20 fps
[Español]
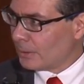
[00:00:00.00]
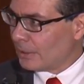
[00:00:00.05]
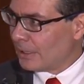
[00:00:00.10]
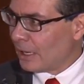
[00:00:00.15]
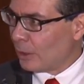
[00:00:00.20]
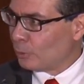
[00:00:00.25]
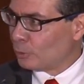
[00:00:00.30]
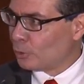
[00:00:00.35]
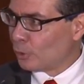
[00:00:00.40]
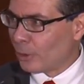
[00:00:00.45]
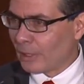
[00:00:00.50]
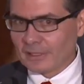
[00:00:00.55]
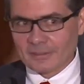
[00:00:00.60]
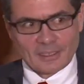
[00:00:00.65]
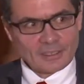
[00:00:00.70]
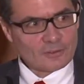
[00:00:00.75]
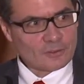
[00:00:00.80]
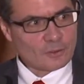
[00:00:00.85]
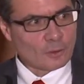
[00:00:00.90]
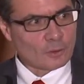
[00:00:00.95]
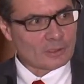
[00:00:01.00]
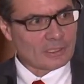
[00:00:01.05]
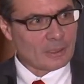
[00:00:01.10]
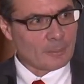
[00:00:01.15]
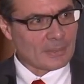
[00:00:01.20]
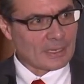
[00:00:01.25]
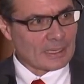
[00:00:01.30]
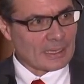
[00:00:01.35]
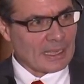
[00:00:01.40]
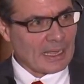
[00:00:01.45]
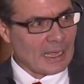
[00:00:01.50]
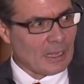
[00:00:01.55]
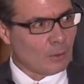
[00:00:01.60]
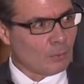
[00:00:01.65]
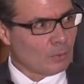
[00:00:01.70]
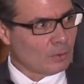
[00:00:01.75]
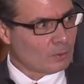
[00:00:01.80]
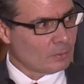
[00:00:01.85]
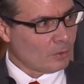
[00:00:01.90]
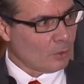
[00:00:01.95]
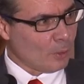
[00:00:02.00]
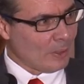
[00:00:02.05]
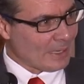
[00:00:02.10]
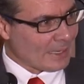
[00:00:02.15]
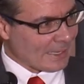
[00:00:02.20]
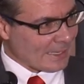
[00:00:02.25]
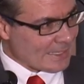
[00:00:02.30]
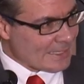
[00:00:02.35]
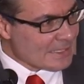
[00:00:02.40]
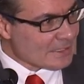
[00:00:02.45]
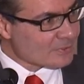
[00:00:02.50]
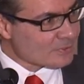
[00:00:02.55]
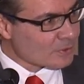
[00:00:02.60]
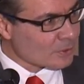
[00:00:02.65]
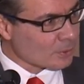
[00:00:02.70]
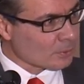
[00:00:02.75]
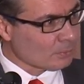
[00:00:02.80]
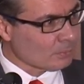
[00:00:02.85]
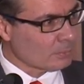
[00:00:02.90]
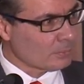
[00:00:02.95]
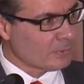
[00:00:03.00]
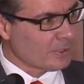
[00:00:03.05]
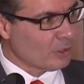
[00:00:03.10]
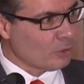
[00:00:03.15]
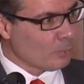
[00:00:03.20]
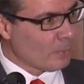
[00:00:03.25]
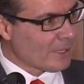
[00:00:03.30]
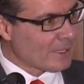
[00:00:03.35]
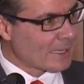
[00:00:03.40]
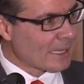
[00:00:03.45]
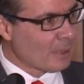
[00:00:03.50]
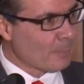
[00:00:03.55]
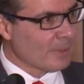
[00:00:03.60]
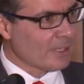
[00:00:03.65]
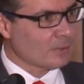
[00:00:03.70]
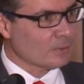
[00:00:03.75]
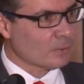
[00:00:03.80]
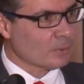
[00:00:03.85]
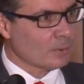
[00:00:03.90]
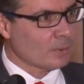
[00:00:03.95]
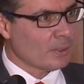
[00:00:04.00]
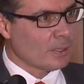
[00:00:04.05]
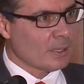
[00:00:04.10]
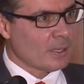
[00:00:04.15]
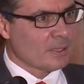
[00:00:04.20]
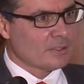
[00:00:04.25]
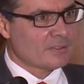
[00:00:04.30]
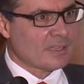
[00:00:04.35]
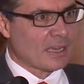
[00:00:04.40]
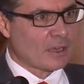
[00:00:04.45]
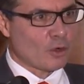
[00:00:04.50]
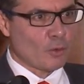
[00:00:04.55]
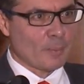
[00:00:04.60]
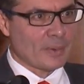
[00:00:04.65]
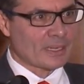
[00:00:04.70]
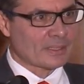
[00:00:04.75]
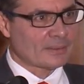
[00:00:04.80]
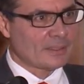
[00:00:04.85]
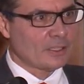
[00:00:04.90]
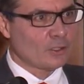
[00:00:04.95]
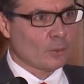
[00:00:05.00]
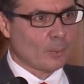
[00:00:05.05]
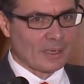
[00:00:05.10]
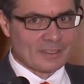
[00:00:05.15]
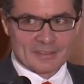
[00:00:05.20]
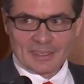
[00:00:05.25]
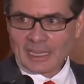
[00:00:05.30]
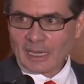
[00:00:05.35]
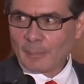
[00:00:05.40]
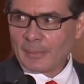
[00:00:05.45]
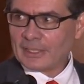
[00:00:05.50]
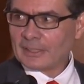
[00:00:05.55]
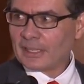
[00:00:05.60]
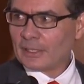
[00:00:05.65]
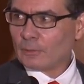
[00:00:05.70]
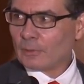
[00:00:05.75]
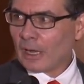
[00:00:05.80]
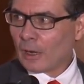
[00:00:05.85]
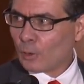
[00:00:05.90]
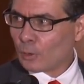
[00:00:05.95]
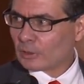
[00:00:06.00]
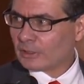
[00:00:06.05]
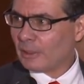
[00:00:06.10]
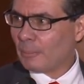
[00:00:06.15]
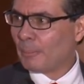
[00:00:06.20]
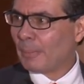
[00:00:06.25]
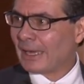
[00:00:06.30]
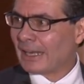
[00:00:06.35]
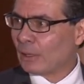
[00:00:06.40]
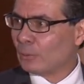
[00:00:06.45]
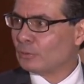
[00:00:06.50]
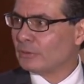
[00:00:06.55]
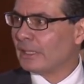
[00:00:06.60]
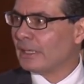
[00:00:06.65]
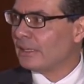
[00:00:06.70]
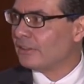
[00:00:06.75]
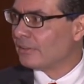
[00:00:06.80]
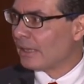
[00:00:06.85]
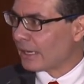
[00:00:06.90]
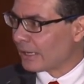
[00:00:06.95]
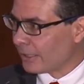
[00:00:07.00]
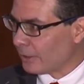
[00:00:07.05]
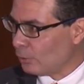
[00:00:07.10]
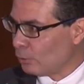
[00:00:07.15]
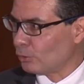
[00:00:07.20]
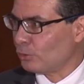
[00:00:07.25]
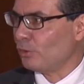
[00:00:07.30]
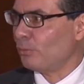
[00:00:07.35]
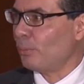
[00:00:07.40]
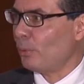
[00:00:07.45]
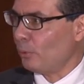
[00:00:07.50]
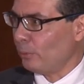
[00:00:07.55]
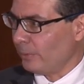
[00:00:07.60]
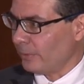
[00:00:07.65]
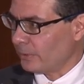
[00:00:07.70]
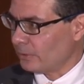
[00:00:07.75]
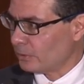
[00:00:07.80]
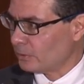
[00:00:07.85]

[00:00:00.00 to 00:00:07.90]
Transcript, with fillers: La autorización de mercado o el registro de un medicamento se ha convertido básicamente en una orden para utilizar recursos públicos.